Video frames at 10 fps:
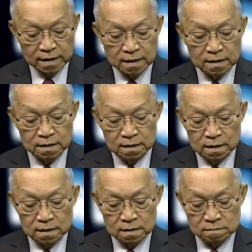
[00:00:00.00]
cứ
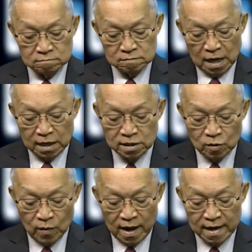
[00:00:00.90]
ở nước
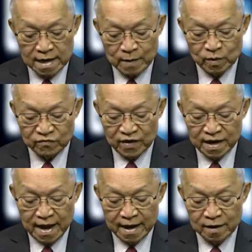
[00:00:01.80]
ngoài là một vấn
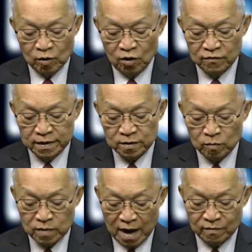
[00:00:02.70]
đề đối với
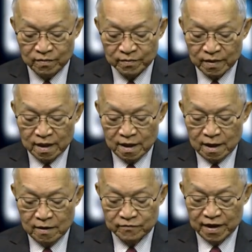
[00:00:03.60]
Trung Cộng,
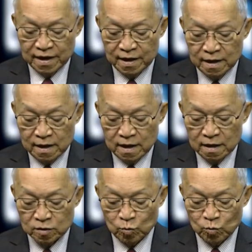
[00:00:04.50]
vì
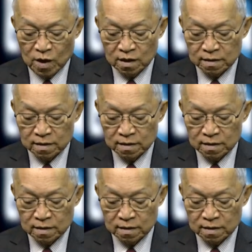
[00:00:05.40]
Trung Quốc,